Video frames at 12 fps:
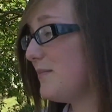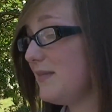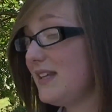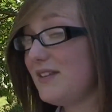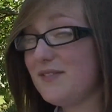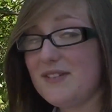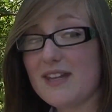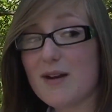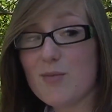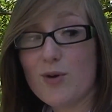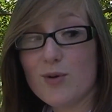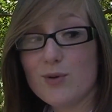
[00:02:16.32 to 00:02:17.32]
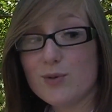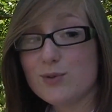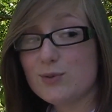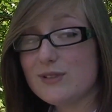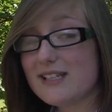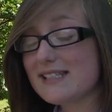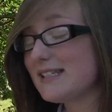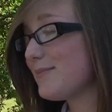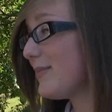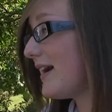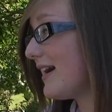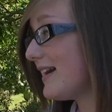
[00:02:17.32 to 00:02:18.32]
Mais finalement, euh, tout ça, c'est
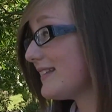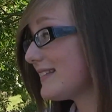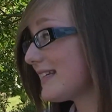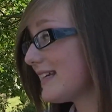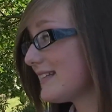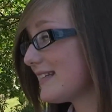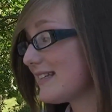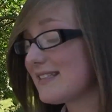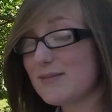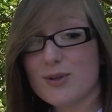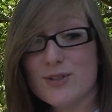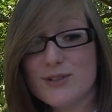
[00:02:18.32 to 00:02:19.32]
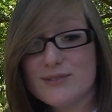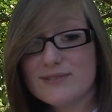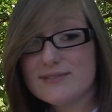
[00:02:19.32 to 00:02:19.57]
pas très très important.